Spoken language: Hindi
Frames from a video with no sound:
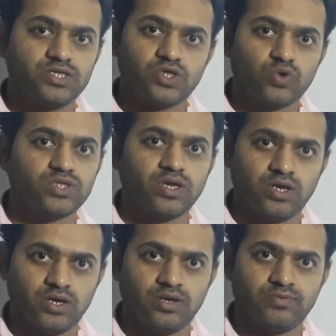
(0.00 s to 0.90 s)
सौ से
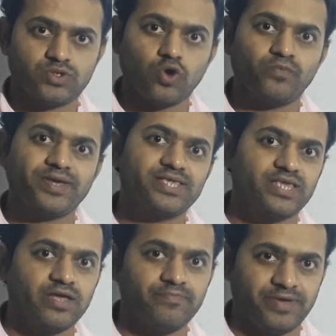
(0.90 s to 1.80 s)
सौ रुपये की
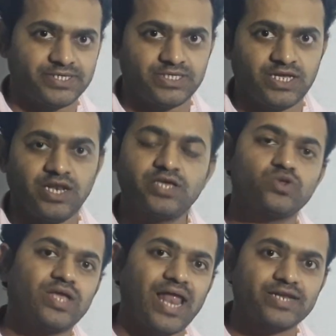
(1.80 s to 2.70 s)
शेयर बेच दिए
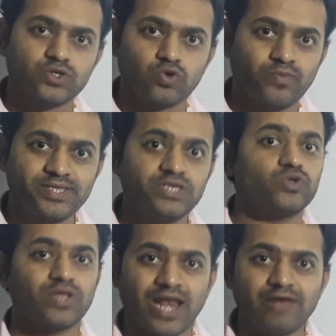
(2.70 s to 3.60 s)
लेकिन दलाल के थ्रू बेची
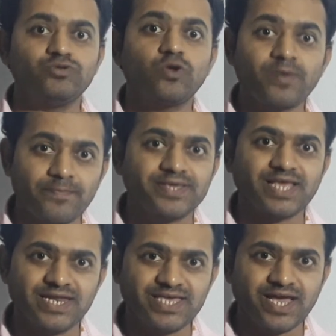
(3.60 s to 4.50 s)
तो दलाल भी तो अपना
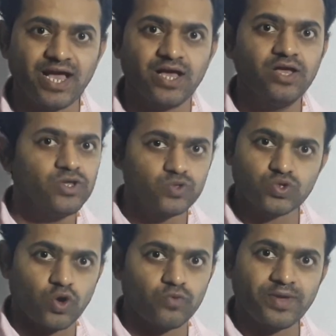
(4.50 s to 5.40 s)
पैसा ले जाएगा तो
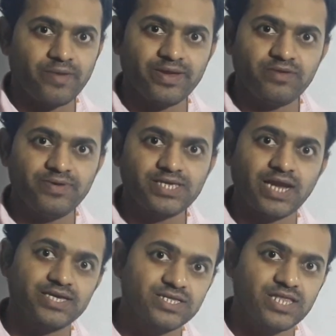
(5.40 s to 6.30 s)
सौ रुपये का मैंने बेचा
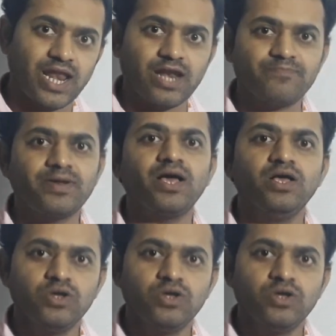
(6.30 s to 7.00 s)
लेकिन दलाल अपना